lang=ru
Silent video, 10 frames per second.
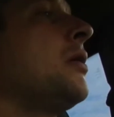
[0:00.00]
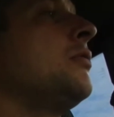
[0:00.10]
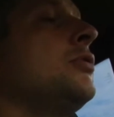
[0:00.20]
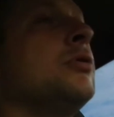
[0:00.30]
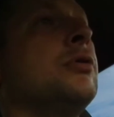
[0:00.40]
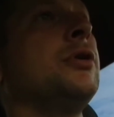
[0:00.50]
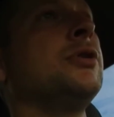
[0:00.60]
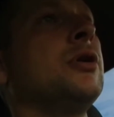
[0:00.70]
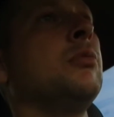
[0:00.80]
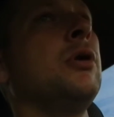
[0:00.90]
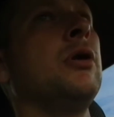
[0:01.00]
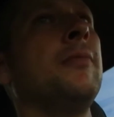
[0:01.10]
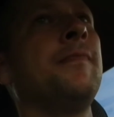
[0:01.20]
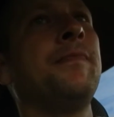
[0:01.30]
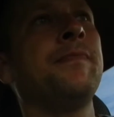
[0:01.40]
И все, и забыли.
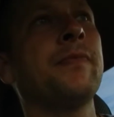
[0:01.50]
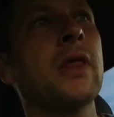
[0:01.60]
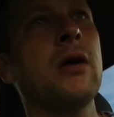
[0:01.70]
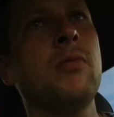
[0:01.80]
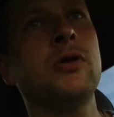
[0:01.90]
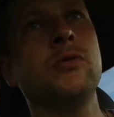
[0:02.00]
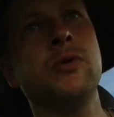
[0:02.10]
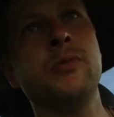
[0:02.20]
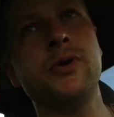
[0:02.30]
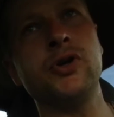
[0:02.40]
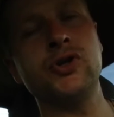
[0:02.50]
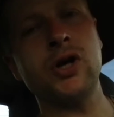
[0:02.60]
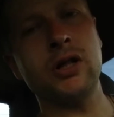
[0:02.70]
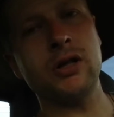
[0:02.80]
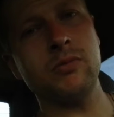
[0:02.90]
Потом я
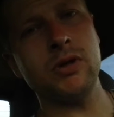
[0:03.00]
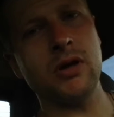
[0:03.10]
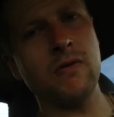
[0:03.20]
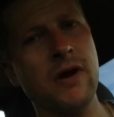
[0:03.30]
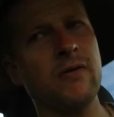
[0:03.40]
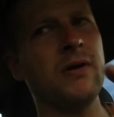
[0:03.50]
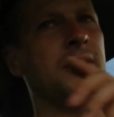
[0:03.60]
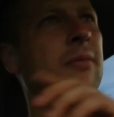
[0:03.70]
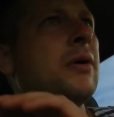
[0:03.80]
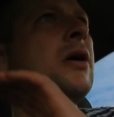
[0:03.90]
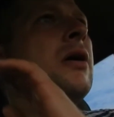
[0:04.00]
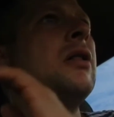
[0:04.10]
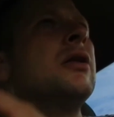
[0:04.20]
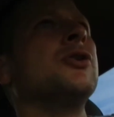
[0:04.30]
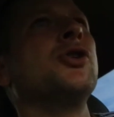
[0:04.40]
приезжал, они мне доваривали там
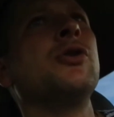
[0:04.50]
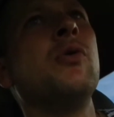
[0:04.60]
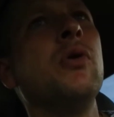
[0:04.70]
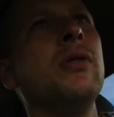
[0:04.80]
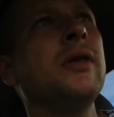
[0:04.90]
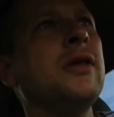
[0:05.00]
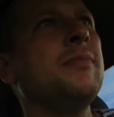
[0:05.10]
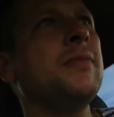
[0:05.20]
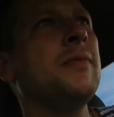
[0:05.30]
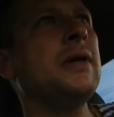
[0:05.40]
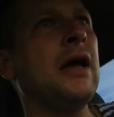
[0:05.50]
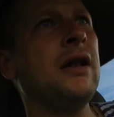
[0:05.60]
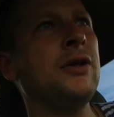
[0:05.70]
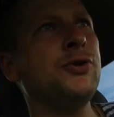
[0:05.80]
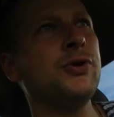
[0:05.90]
лонжерон, не
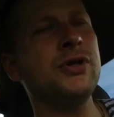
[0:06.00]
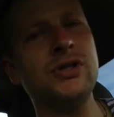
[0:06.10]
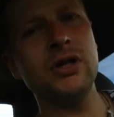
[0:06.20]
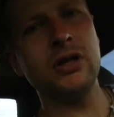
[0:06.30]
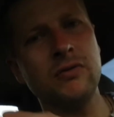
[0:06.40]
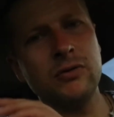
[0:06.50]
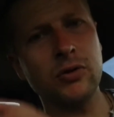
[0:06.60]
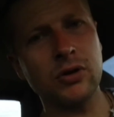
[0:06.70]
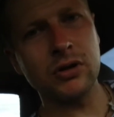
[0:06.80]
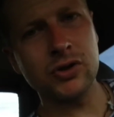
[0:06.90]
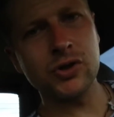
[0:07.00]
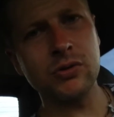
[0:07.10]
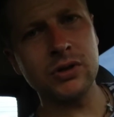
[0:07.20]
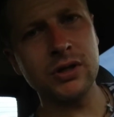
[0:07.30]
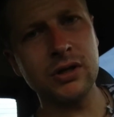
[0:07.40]
поменяли, ничего не сделали, в итоге
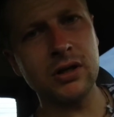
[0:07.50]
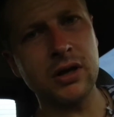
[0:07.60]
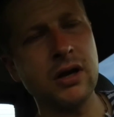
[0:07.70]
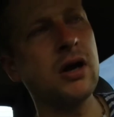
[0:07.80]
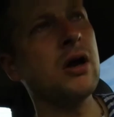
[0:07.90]
лонжерон делали,